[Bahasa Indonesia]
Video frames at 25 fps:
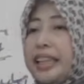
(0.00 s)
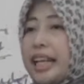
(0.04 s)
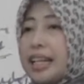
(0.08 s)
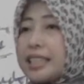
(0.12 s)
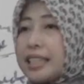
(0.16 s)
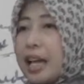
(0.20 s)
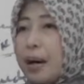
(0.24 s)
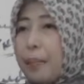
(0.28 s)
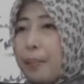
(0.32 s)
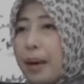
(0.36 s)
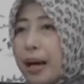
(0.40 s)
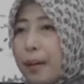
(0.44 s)
Minta
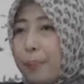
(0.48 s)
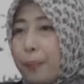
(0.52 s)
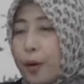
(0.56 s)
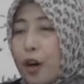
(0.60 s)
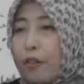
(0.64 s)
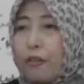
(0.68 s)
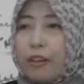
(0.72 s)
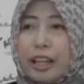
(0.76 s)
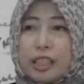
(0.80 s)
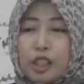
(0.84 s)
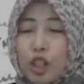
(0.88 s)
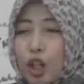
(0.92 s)
sama
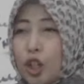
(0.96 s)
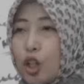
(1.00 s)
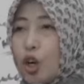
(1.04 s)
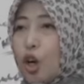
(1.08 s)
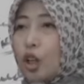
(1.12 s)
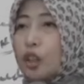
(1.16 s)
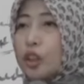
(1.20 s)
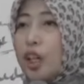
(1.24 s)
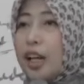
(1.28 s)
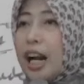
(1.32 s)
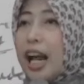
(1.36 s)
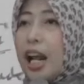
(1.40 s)
Profesor
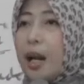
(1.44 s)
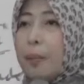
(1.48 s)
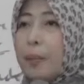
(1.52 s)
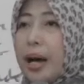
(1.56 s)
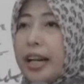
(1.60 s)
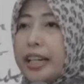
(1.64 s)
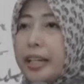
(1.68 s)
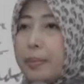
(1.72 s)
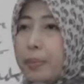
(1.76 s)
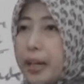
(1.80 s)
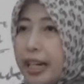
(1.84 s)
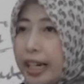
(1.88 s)
Dr.
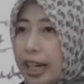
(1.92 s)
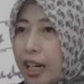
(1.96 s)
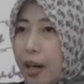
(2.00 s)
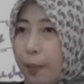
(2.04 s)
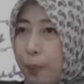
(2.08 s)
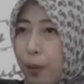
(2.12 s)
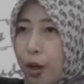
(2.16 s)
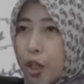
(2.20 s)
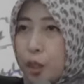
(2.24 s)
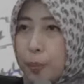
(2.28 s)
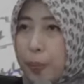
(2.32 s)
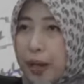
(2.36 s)
Almahdi berikan
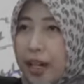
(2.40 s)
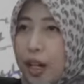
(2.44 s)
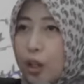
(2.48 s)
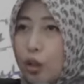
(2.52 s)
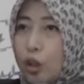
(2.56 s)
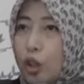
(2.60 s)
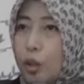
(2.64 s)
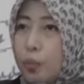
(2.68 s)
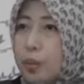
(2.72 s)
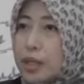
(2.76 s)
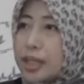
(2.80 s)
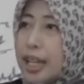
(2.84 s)
aplaus pada
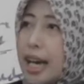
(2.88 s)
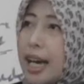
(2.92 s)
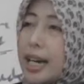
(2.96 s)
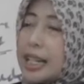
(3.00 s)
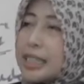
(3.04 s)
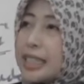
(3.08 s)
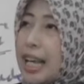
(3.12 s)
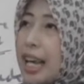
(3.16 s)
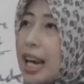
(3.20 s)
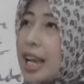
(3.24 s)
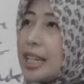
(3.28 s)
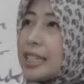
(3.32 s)
guru besar
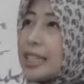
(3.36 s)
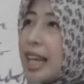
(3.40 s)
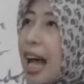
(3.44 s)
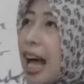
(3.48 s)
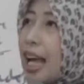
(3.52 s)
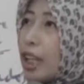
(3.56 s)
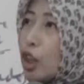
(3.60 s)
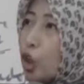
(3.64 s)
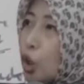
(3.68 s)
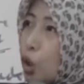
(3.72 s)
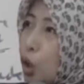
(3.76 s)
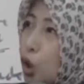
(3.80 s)
salah
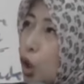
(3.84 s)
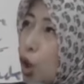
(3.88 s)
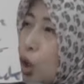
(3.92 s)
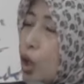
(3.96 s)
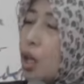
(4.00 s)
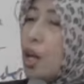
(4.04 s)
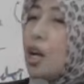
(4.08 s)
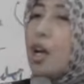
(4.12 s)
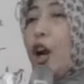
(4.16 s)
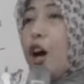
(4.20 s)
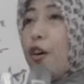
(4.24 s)
satu